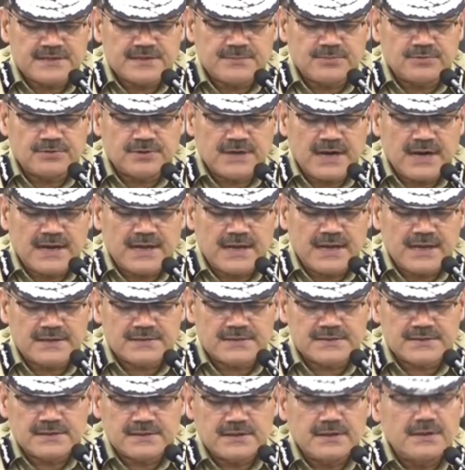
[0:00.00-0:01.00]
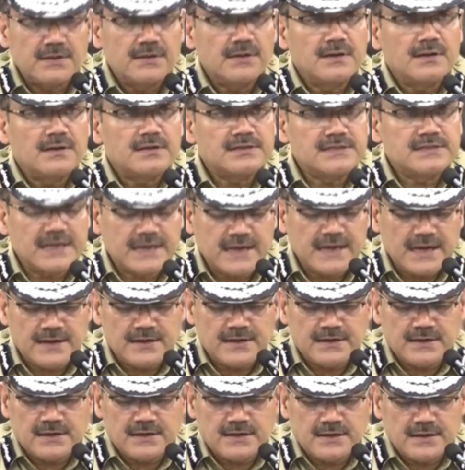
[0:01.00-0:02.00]
चबूतरा केस
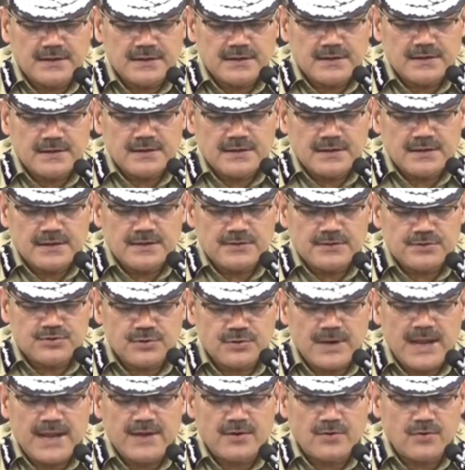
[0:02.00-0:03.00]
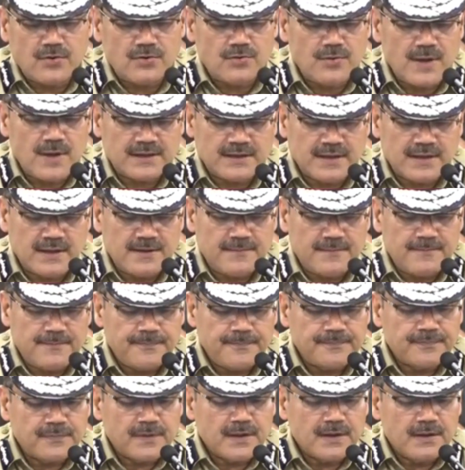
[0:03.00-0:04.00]
सेकेंड जुलाई को हुआ था
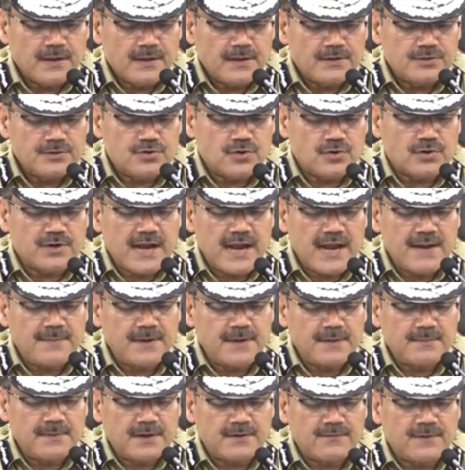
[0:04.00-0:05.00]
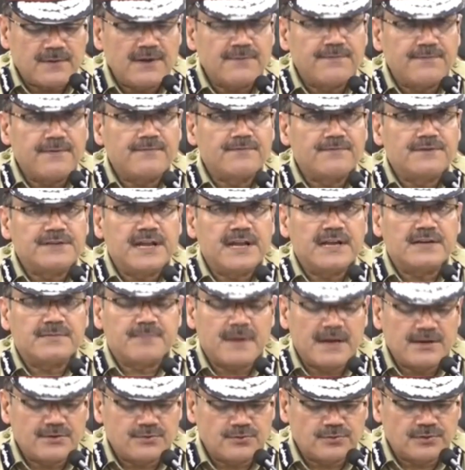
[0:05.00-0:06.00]
जो क्राइम नंबर 158
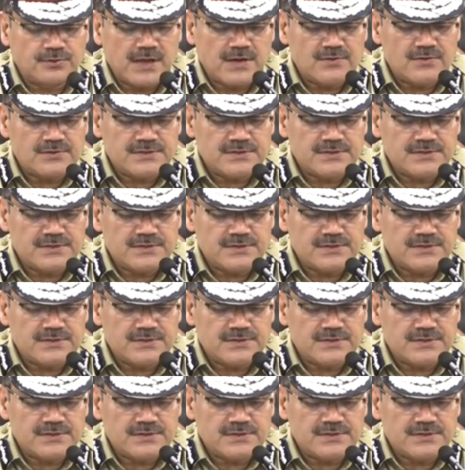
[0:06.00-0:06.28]
बाई टू